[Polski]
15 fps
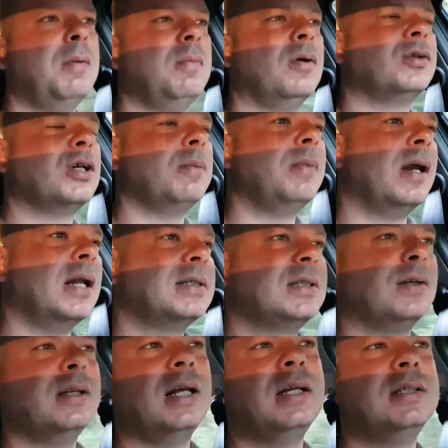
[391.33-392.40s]
możemy
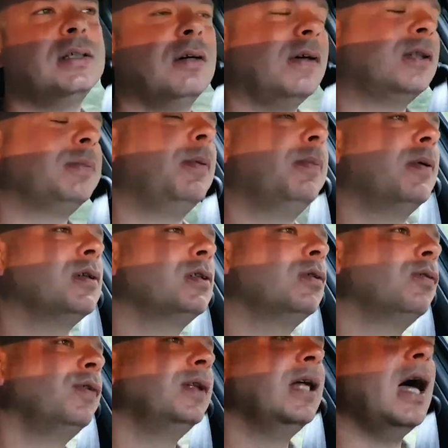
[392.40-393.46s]
racjonalizować po
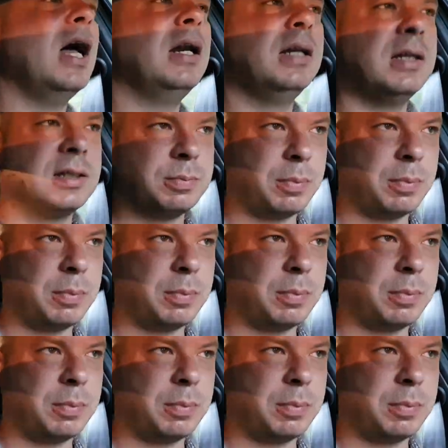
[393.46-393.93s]
prostu w idealny